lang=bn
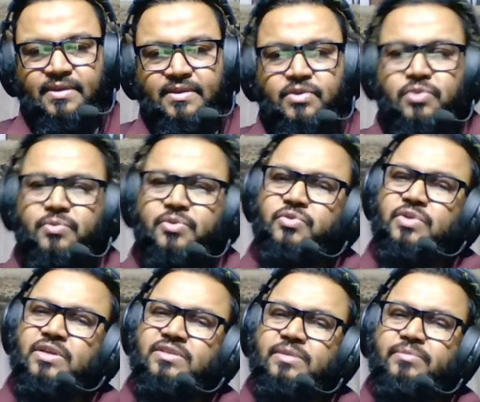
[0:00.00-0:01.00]
তোমার জন্য
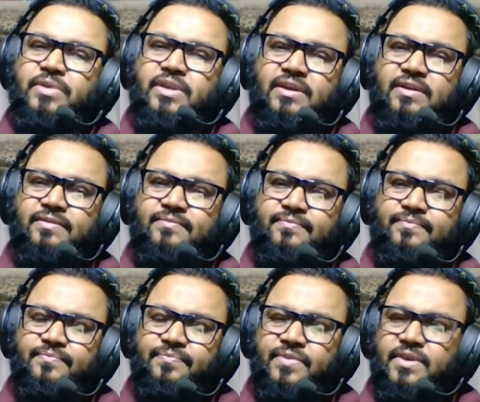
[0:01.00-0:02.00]
আছে আমেরিকা
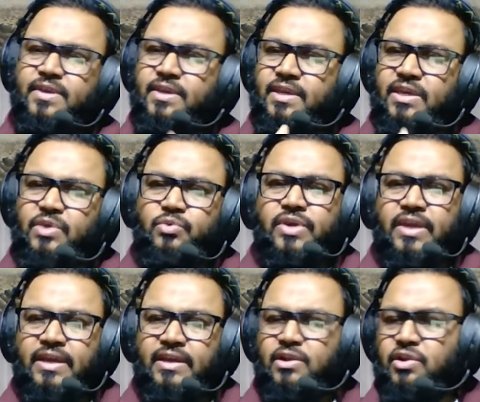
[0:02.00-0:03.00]
ইউকে
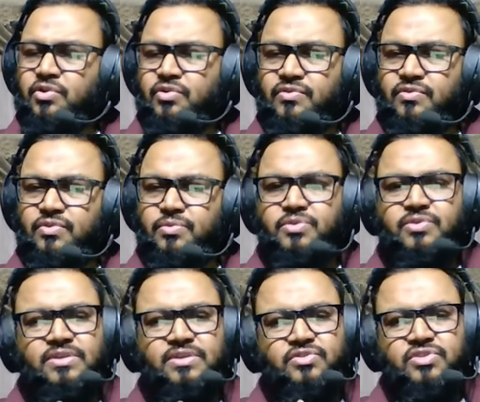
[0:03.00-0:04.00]
লন্ডন তোমার জন্য
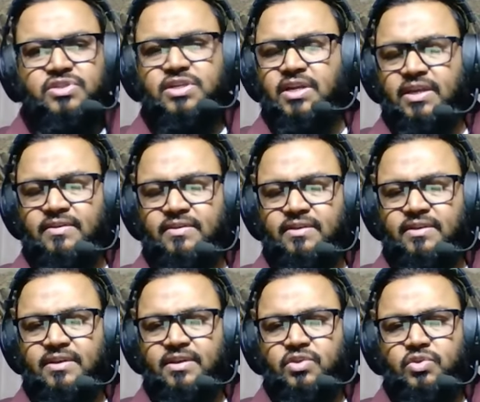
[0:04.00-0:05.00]
আছে অস্ট্রেলিয়া
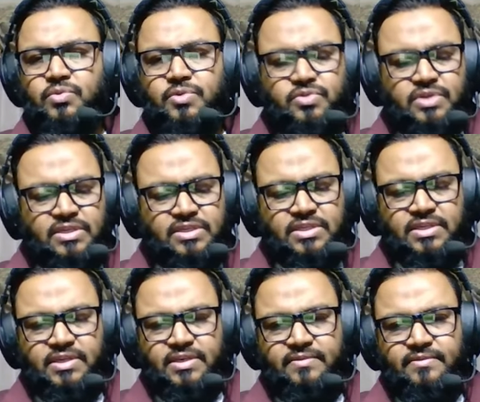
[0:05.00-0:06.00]
তোমার জন্য আছে
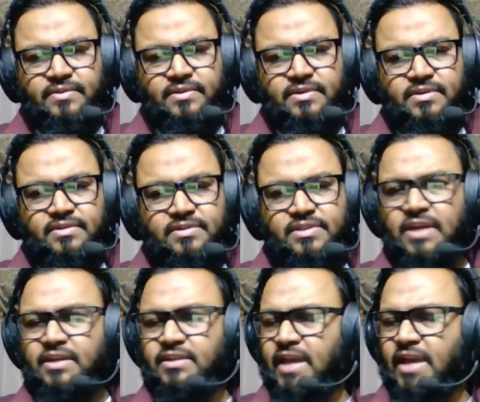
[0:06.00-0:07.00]

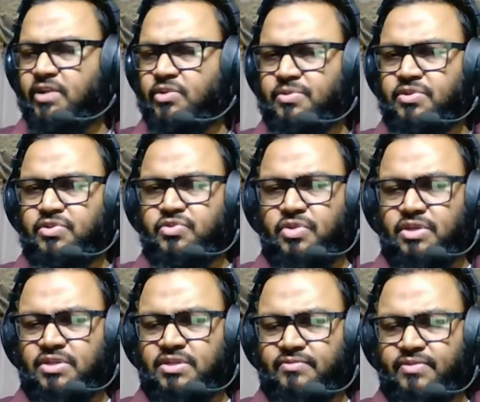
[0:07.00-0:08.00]
চায়নাতে একশো পার্সেন্ট
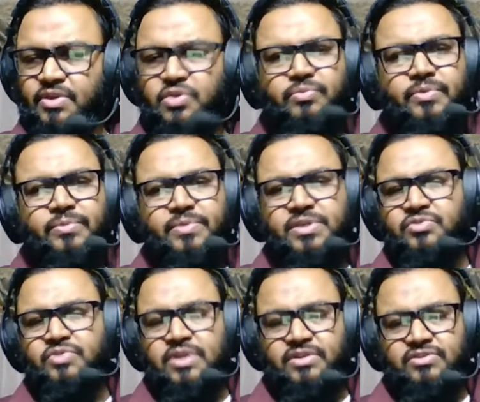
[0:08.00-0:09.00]
স্কলারশিপ ইউরোপের বেশ
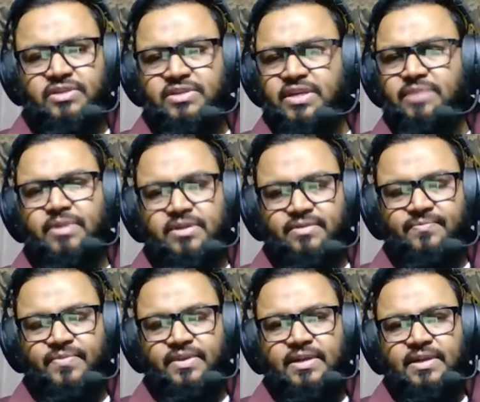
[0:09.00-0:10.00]
কিছু কান্ট্রি ডেনমার্ক
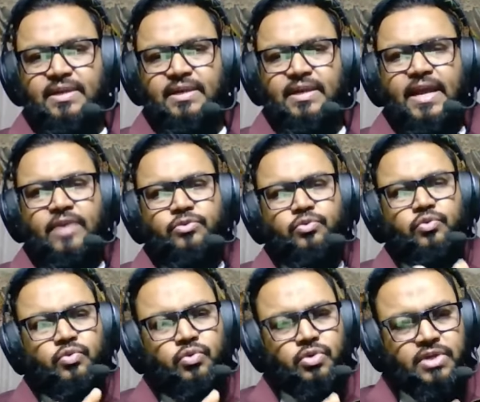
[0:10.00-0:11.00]

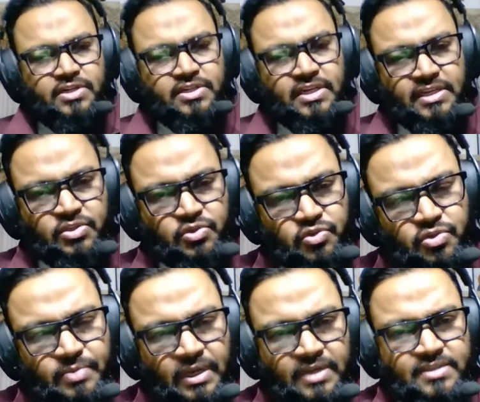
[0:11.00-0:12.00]
এতগুলো কান্ট্রি আছে যদি
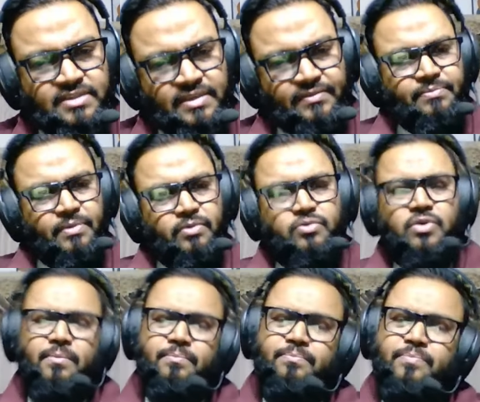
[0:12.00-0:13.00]
তুমি আলসে সেভেন পাও
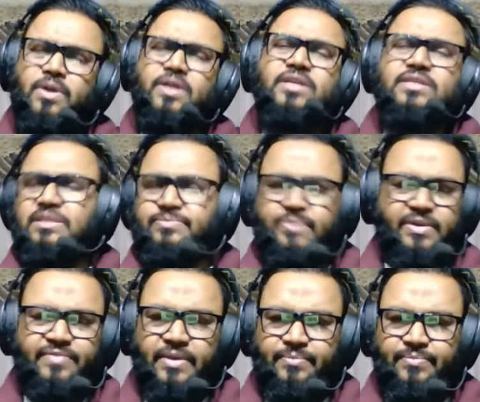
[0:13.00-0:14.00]
কমপক্ষে সিক্স পয়েন্ট
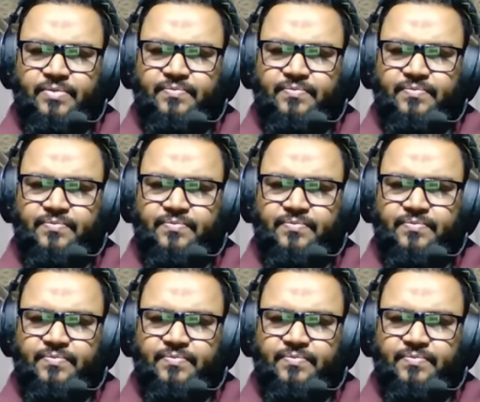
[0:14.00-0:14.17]
ফাইভ পাও